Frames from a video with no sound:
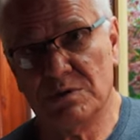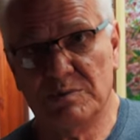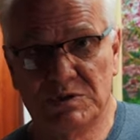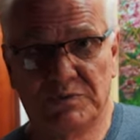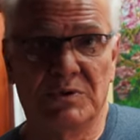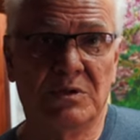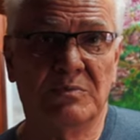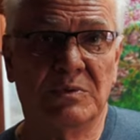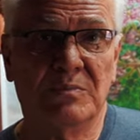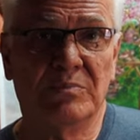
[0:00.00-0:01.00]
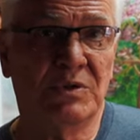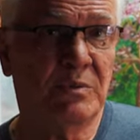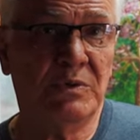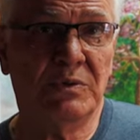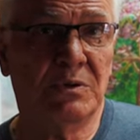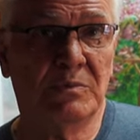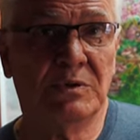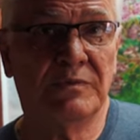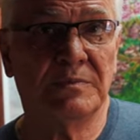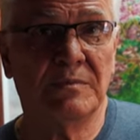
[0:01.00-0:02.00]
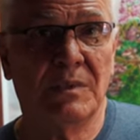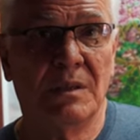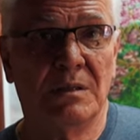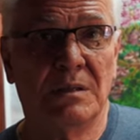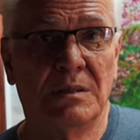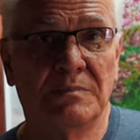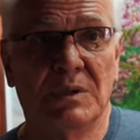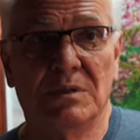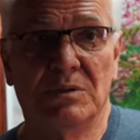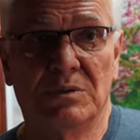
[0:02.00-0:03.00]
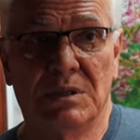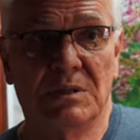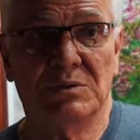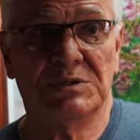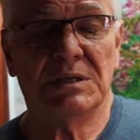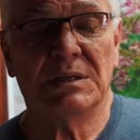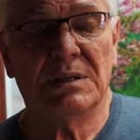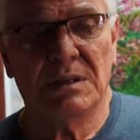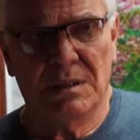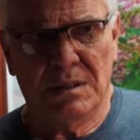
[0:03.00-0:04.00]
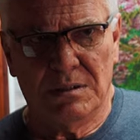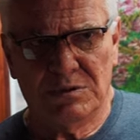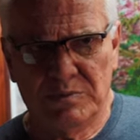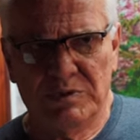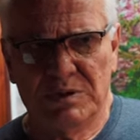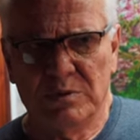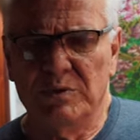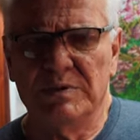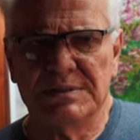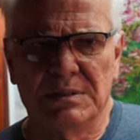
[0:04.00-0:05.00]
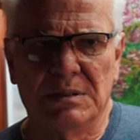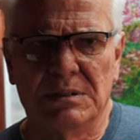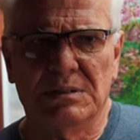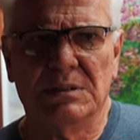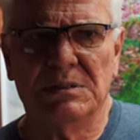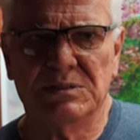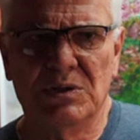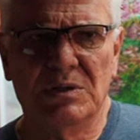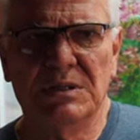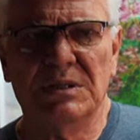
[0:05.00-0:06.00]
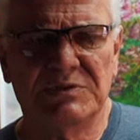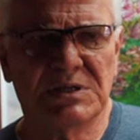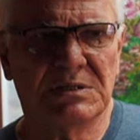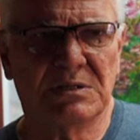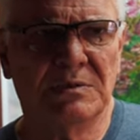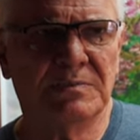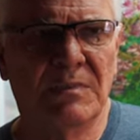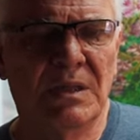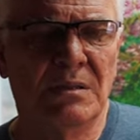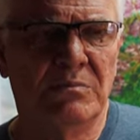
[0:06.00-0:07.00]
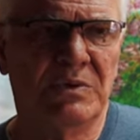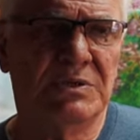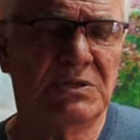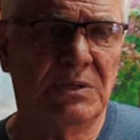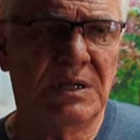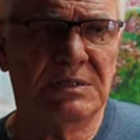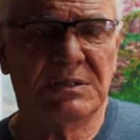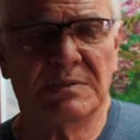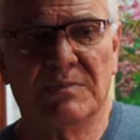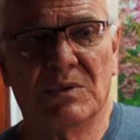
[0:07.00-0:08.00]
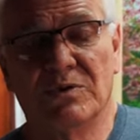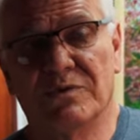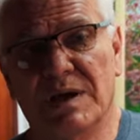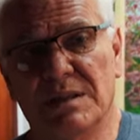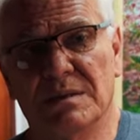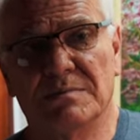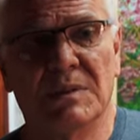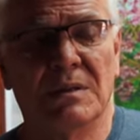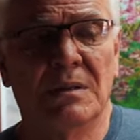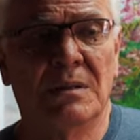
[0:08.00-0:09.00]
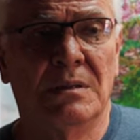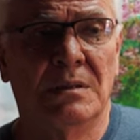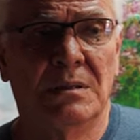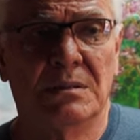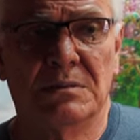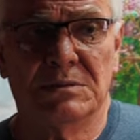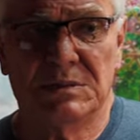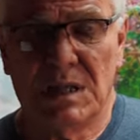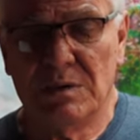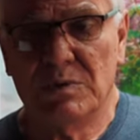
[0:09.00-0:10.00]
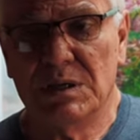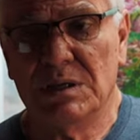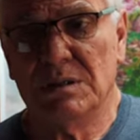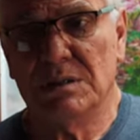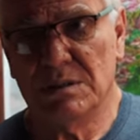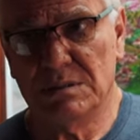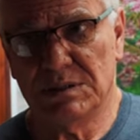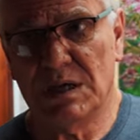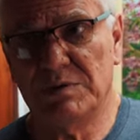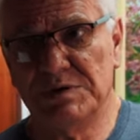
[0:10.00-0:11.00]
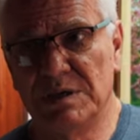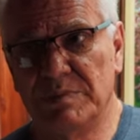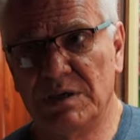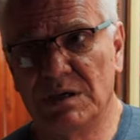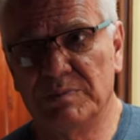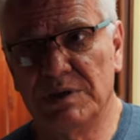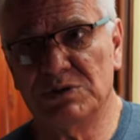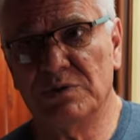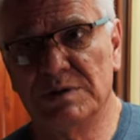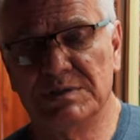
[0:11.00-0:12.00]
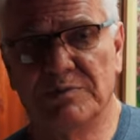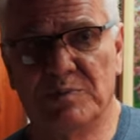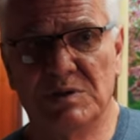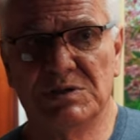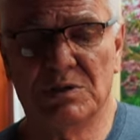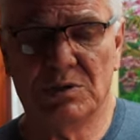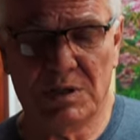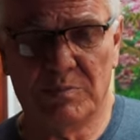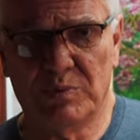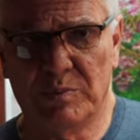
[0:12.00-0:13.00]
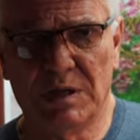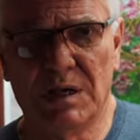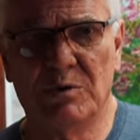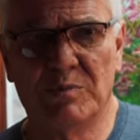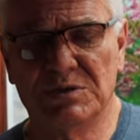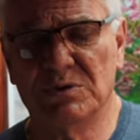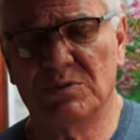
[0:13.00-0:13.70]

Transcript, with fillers: zrobić swój dom, bo nie było domków. E, to te ludzie, co były, to były zdolne na wszystko. Były stolarze, kowale, znały, znały ziemię, jak pracować w Polsce, to im pomagało bardzo